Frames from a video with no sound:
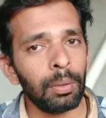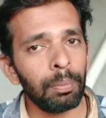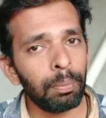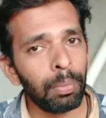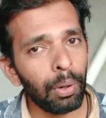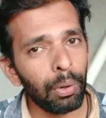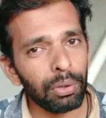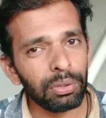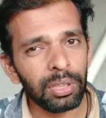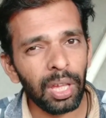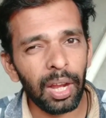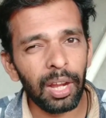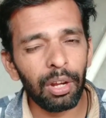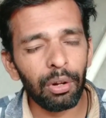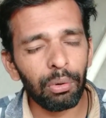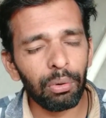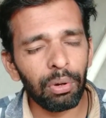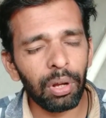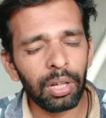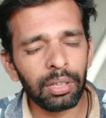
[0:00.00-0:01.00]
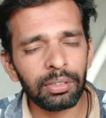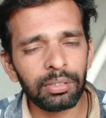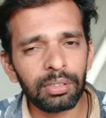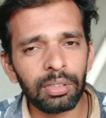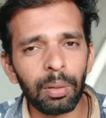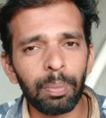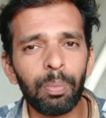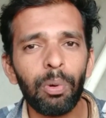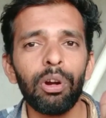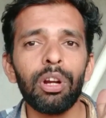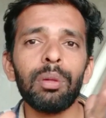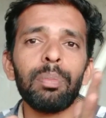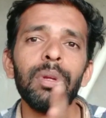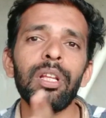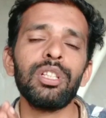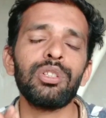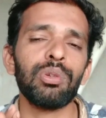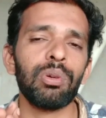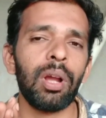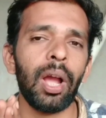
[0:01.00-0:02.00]
बहुत सारे लोगों का सपोर्ट
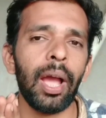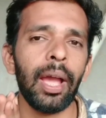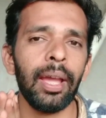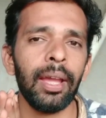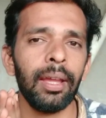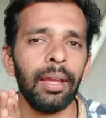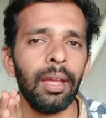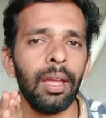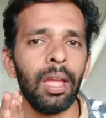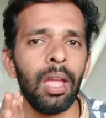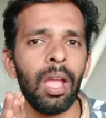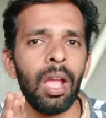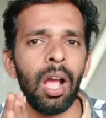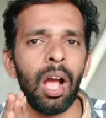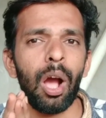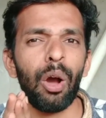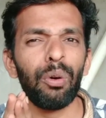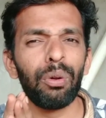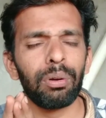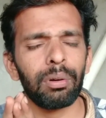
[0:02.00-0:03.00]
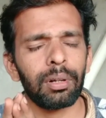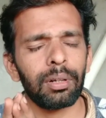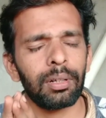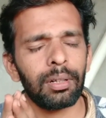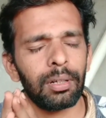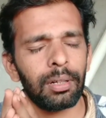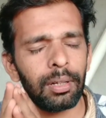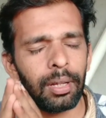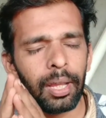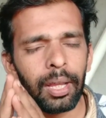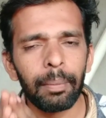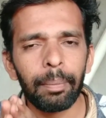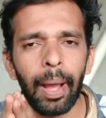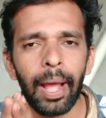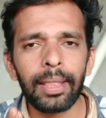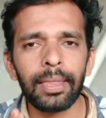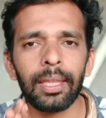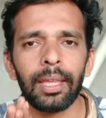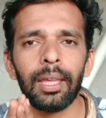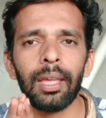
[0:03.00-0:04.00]
मिल चुका है और एक
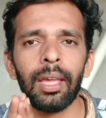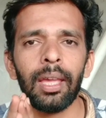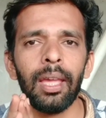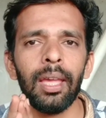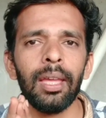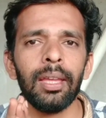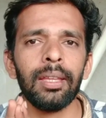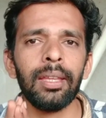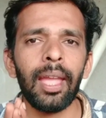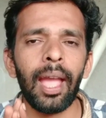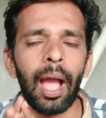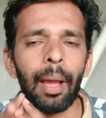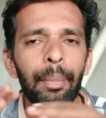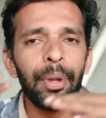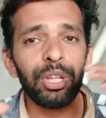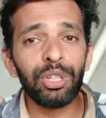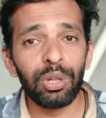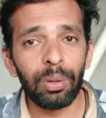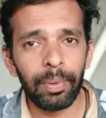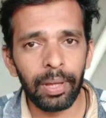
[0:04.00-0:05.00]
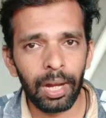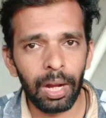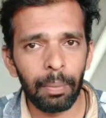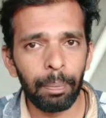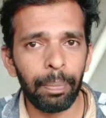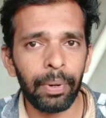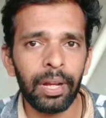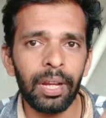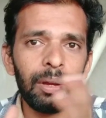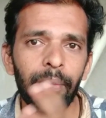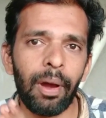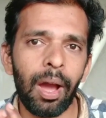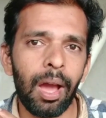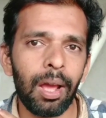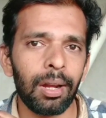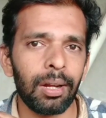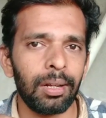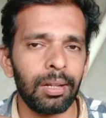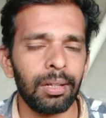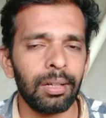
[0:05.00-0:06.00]
बात यह है कि अभी जो मेरा
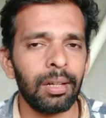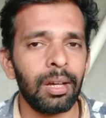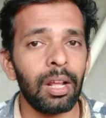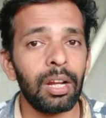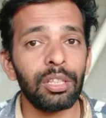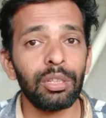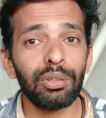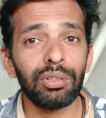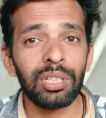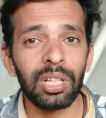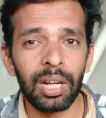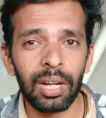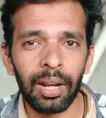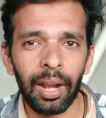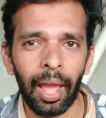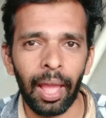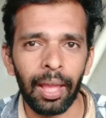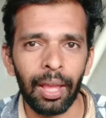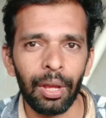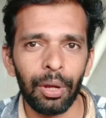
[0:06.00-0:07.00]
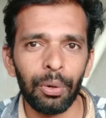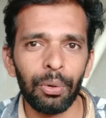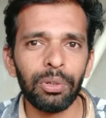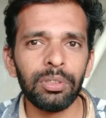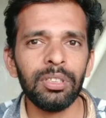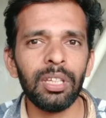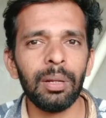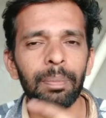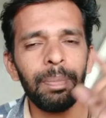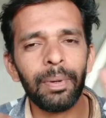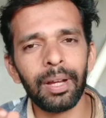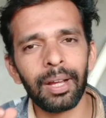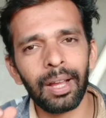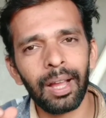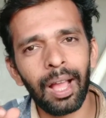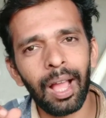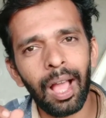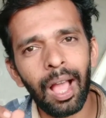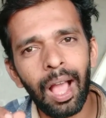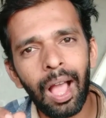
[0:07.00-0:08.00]
परिवार घर जो चल रहा है वो सिर्फ
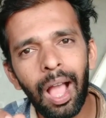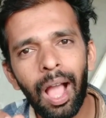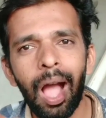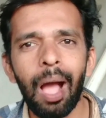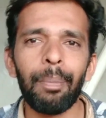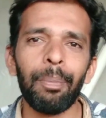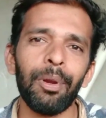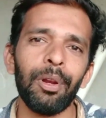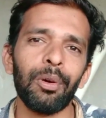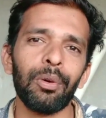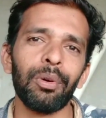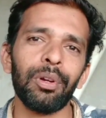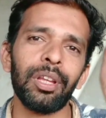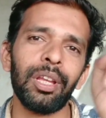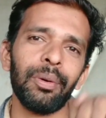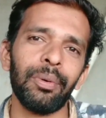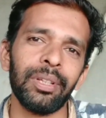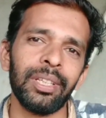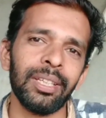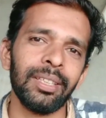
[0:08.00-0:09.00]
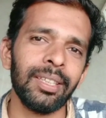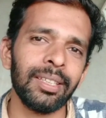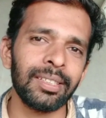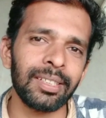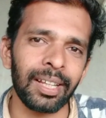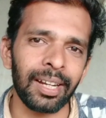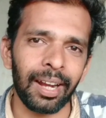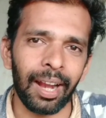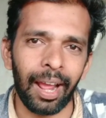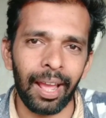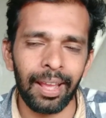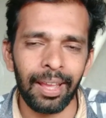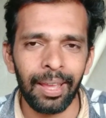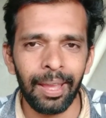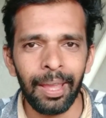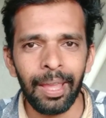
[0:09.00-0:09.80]
आप लोगों की वजह से चल रहा है